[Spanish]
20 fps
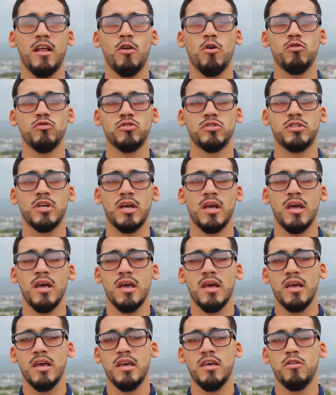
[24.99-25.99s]
el 11
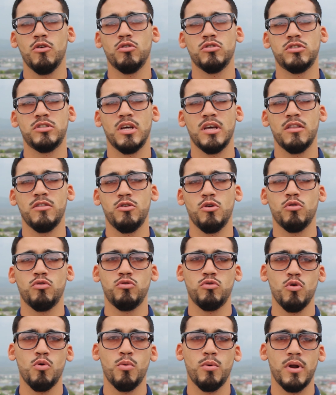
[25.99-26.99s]
y 12 de
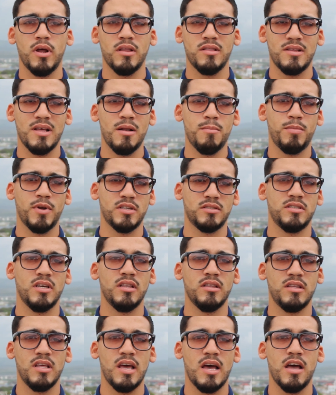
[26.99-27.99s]
octubre del
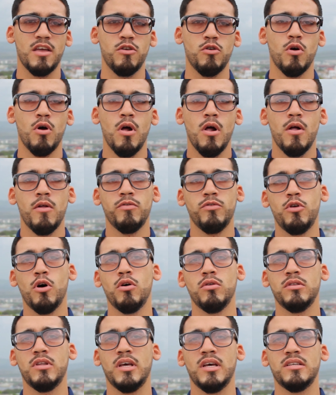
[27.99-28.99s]
presente año,
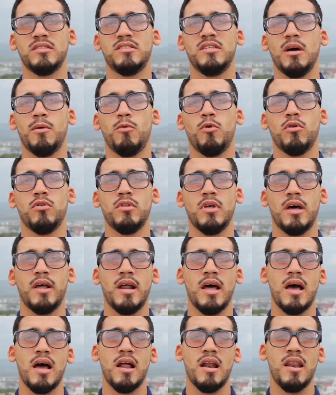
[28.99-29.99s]
donde se
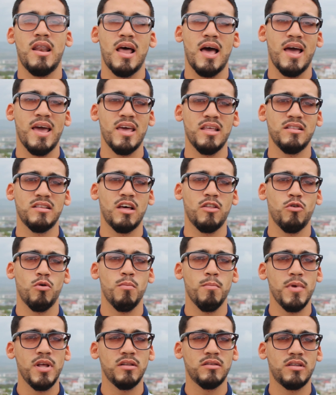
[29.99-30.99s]
abordará la Agenda
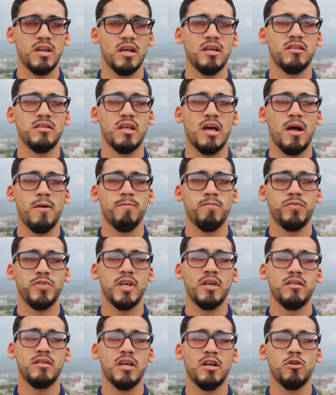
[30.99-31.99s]
2030
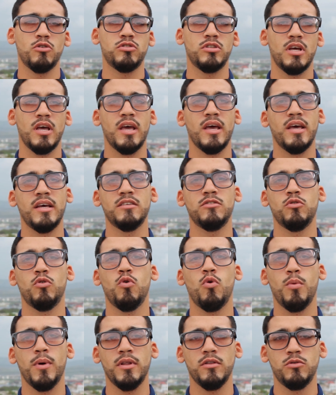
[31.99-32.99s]
desde los ejes
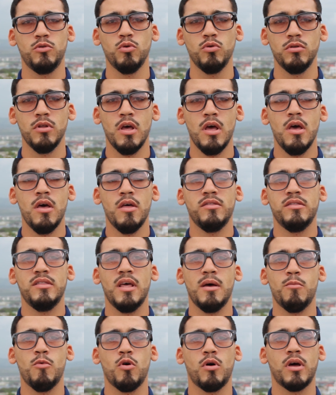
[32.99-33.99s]
Juventud,
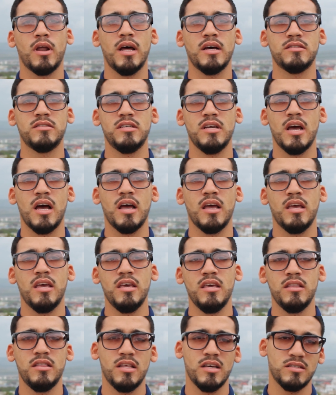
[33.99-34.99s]
Democracia
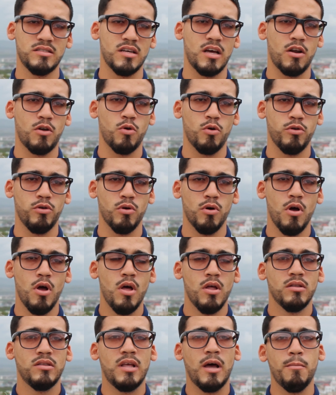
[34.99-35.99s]
y Desarrollo.
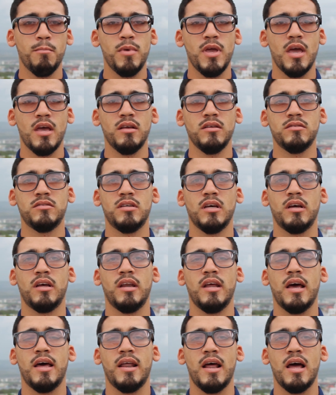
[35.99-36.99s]
También se
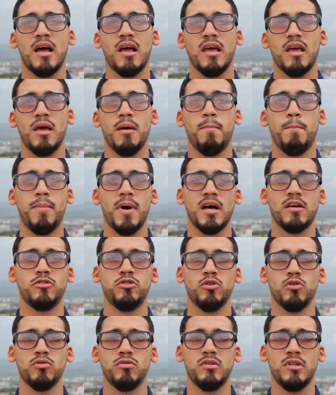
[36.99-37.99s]
crearán
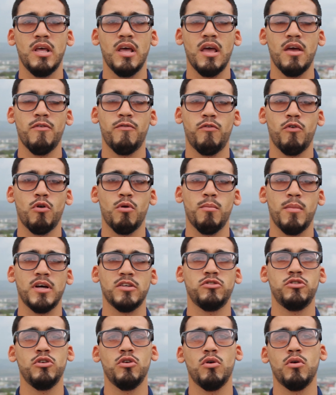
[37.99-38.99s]
espacios de
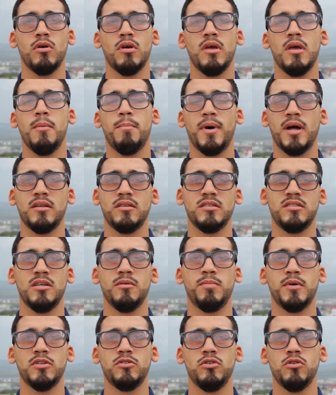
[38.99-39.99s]
formación y
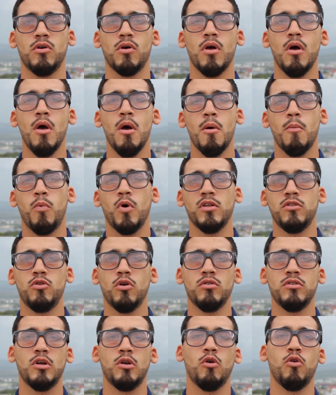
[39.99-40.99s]
participación, pues
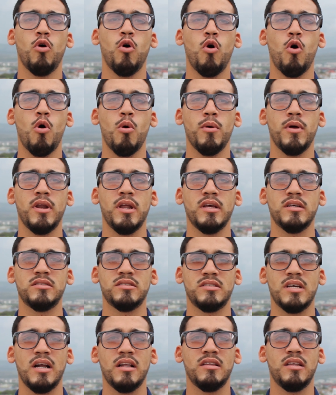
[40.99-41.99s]
donde los jóvenes
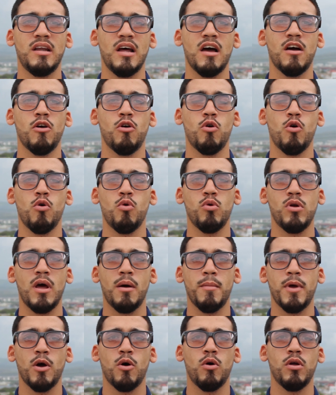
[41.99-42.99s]
saldrán con
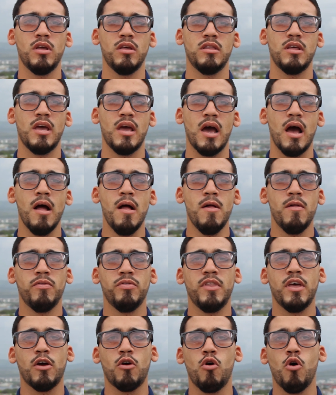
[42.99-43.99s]
una mejor idea
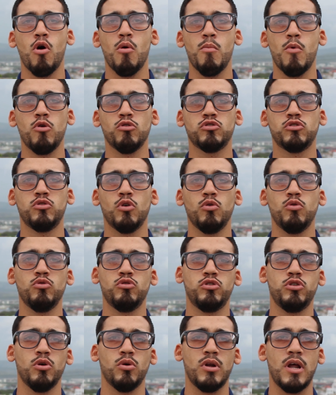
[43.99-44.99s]
de cómo
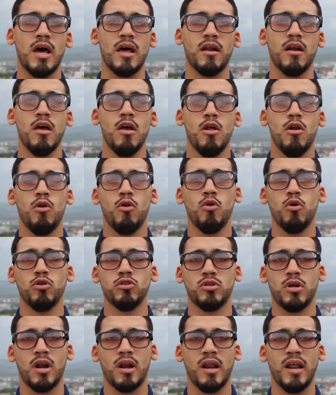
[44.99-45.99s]
solucionar
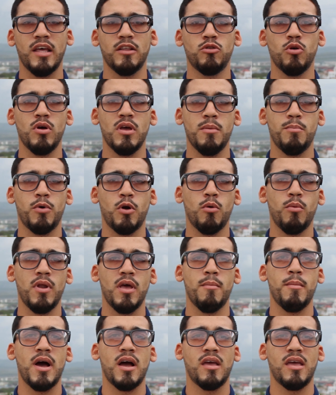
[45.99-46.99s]
los retos y
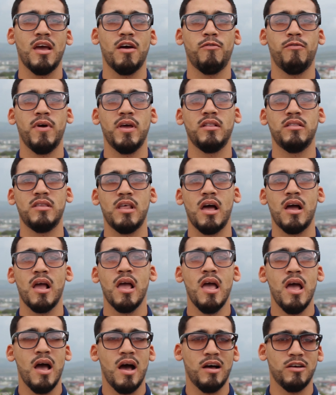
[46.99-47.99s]
problemas que afectan
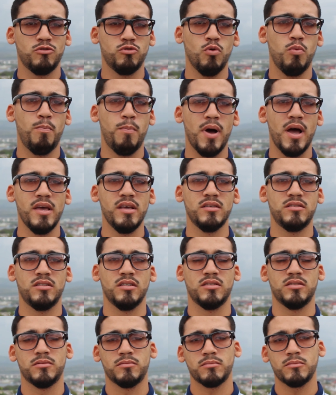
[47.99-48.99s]
a sus
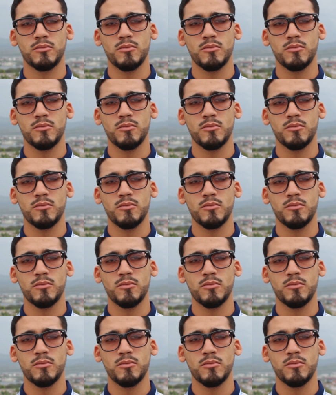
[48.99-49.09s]
países.